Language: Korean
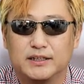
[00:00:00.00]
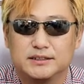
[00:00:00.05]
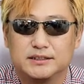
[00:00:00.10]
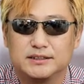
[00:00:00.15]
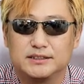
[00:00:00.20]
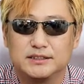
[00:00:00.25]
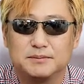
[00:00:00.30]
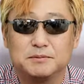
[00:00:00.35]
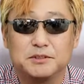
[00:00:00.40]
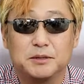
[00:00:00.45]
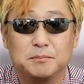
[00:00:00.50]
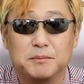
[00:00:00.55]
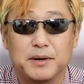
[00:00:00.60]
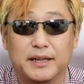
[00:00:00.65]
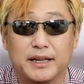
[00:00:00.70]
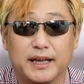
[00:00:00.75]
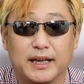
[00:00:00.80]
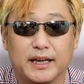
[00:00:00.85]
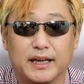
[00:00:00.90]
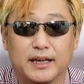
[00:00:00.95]
근 10년
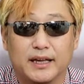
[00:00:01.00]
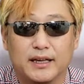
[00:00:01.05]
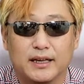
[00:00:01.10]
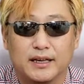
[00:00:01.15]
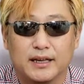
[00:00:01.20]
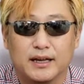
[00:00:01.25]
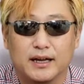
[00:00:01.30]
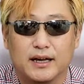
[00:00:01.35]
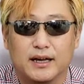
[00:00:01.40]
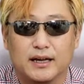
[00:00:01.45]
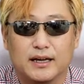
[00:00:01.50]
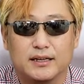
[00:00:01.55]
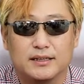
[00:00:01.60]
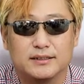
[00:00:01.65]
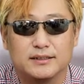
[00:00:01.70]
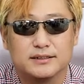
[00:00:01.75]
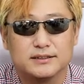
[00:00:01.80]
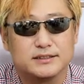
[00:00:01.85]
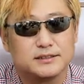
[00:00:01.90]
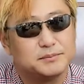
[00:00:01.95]
만에 아,
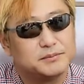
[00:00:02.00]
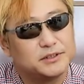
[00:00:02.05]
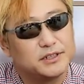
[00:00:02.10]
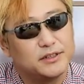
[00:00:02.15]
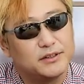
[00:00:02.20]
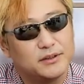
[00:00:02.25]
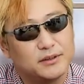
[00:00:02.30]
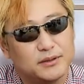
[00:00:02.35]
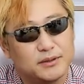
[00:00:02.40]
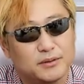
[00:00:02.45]
10년?